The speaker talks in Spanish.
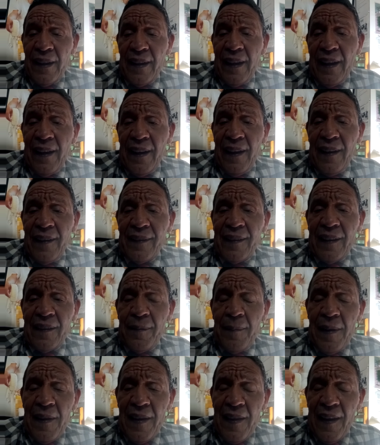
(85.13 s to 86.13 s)
que
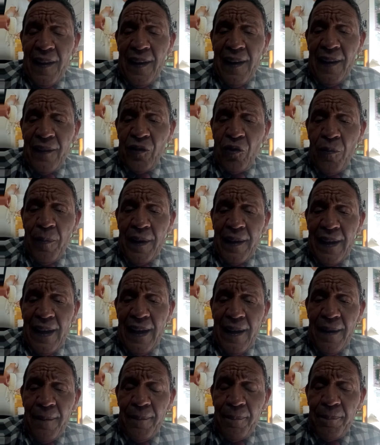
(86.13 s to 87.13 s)
esas medidas las
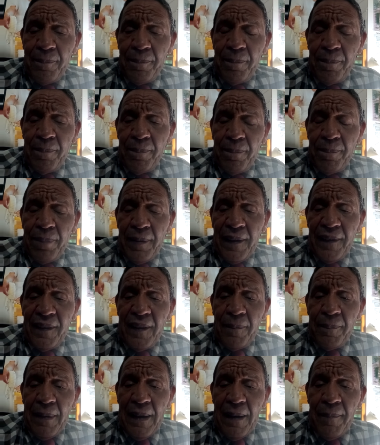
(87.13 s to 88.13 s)
tomará
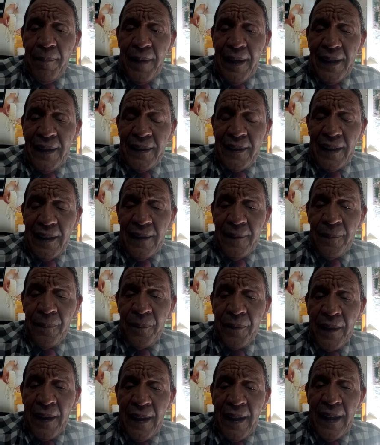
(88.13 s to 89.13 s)
principalmente
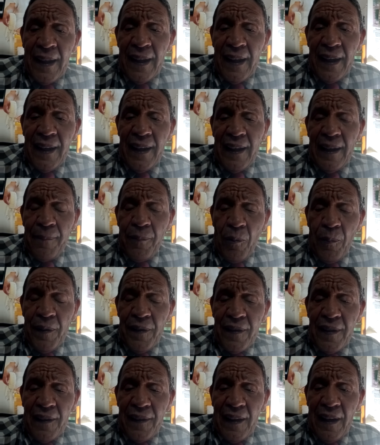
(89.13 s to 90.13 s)
en la
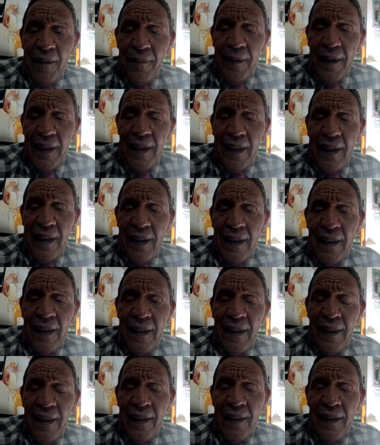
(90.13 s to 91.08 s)
provincia de La Vega,